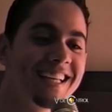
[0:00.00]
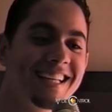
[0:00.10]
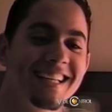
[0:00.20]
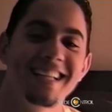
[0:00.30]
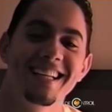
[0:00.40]

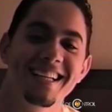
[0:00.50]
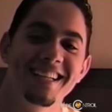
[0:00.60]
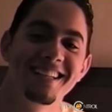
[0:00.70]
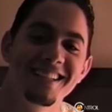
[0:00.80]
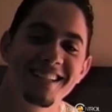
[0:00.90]
¿Y un buen Q
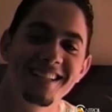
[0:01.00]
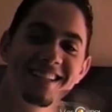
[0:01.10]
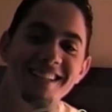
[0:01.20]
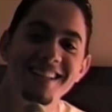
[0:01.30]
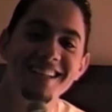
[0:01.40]
también?
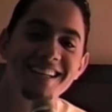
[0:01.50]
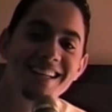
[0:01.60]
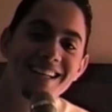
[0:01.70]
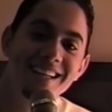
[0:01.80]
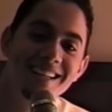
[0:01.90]

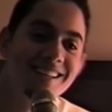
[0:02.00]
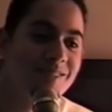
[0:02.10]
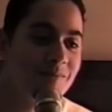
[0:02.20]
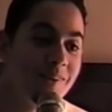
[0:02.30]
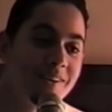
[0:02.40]

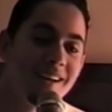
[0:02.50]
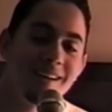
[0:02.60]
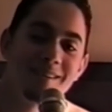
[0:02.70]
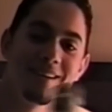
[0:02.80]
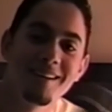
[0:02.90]
Bueno,
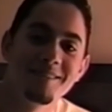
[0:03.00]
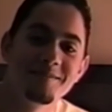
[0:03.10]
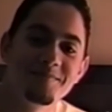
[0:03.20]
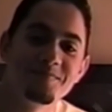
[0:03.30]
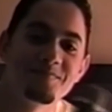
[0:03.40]
claro, claro. Buen
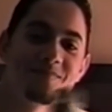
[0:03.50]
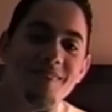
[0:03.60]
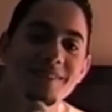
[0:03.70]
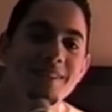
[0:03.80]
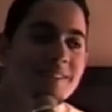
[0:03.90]
cuerpo, ¿no?
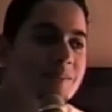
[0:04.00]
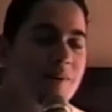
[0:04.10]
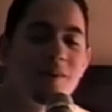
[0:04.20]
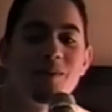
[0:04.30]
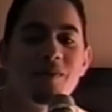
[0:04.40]
Sí, sí,
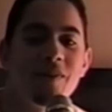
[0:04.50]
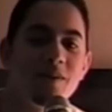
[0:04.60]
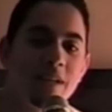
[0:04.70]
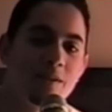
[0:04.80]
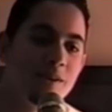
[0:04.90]
pero no me fijo
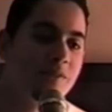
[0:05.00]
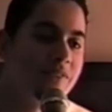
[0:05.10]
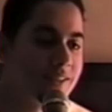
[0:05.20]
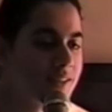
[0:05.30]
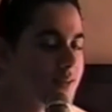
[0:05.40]
tanto en lo
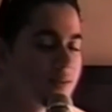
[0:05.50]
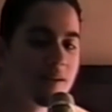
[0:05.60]
físico.